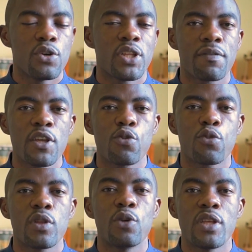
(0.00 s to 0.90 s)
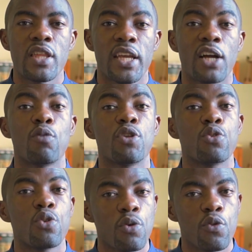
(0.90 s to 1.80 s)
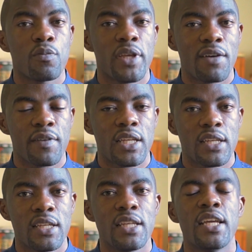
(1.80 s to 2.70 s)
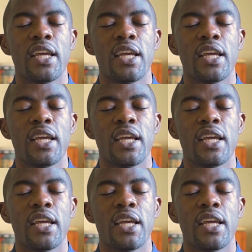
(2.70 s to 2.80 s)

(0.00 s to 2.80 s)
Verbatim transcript: En Afrique du Sud et au Nigeria, comme dans de nombreux autres pays africains,